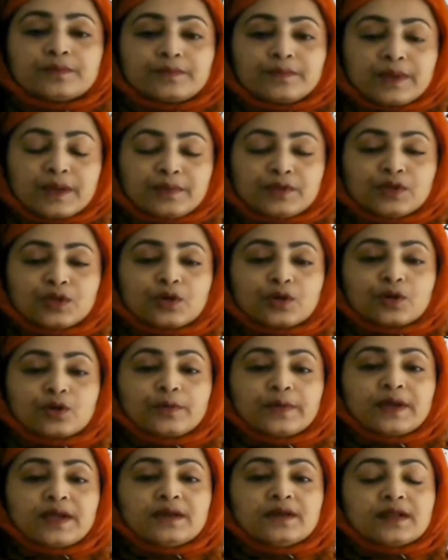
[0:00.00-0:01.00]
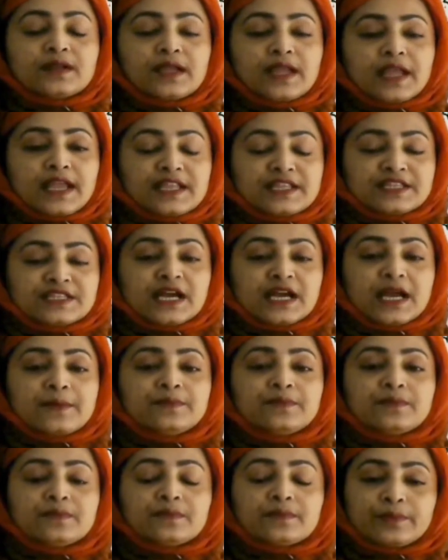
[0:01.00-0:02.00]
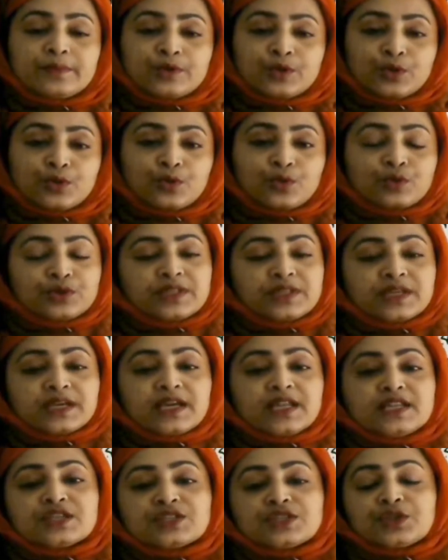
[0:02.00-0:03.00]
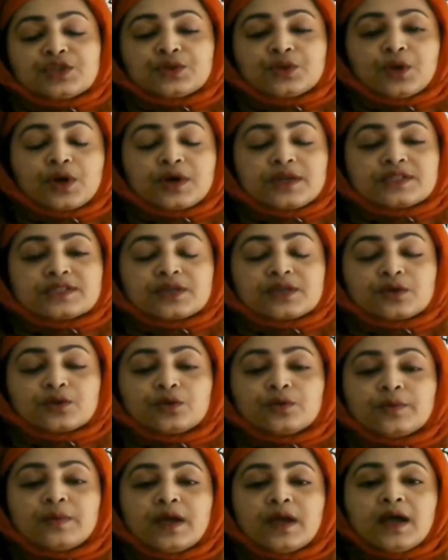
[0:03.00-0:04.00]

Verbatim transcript: বিভিন্ন রকমের এনজাইম বিভিন্ন গ্রন্থ থেকে নিঃসৃত হয় যেরকম